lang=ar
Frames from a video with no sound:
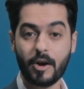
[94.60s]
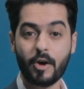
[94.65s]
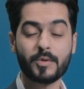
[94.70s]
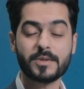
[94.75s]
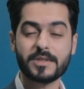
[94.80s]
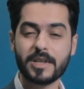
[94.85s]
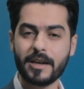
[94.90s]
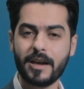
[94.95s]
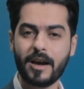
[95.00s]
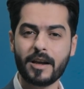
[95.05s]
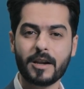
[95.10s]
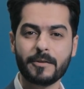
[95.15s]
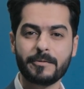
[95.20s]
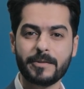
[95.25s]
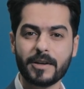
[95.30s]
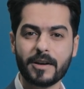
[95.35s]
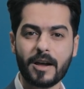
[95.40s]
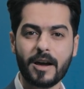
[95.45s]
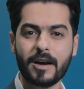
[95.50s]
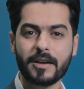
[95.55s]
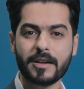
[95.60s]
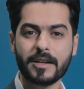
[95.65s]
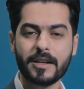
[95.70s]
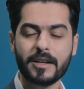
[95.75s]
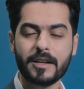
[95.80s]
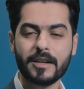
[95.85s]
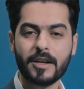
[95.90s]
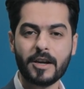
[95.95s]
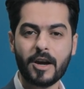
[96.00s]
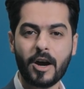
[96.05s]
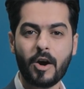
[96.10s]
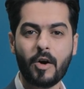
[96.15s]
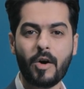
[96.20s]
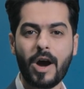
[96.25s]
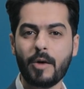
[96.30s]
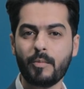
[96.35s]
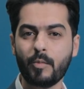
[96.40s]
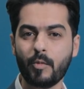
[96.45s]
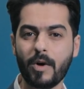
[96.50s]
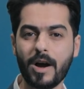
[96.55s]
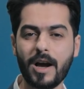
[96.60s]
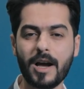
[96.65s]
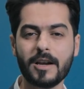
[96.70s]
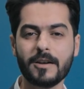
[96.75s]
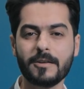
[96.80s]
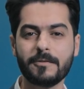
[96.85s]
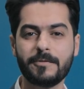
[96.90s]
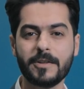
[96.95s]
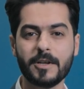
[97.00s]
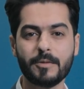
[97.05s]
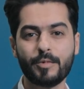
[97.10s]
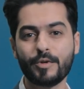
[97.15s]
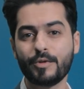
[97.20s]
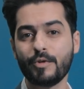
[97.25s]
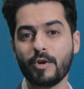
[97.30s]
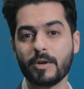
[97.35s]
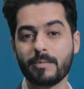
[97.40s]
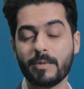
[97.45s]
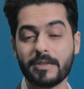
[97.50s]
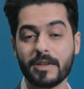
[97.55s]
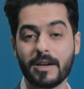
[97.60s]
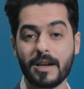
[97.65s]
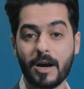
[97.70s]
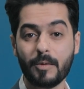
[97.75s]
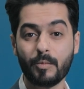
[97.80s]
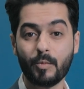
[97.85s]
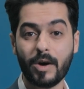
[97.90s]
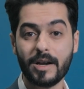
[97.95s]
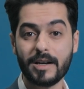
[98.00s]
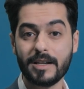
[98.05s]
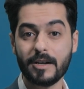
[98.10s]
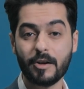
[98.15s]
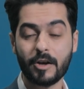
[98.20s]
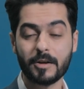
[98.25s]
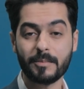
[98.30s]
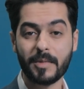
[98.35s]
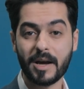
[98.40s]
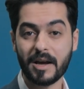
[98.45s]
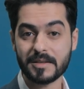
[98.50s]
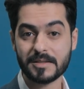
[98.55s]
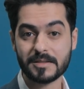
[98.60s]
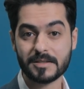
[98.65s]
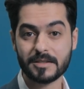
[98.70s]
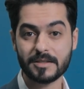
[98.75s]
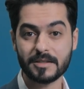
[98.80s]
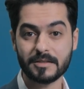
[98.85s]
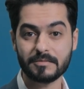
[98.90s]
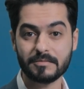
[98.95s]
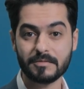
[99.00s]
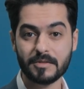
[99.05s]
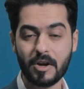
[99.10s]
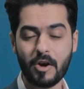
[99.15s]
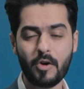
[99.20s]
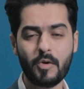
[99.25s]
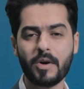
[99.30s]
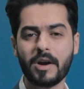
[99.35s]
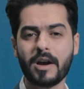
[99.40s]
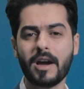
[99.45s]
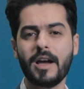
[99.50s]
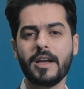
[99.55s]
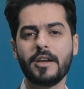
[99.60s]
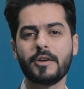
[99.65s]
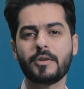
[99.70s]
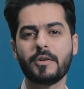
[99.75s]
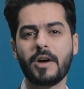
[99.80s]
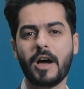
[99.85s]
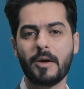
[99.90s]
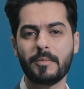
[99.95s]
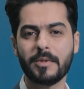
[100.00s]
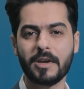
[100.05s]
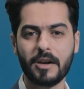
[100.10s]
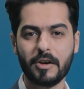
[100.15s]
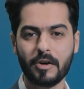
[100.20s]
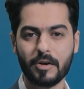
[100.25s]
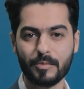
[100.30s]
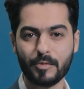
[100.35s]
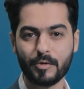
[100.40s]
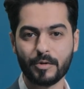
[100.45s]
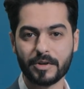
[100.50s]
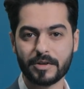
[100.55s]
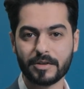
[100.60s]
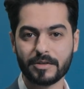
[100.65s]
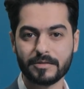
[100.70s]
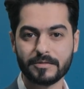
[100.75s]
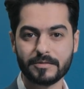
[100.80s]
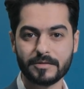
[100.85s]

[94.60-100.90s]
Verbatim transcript: وسيارة فيراري أو أموال في البنوك مثل أموال إيلون ماسك وغيرها من الأمور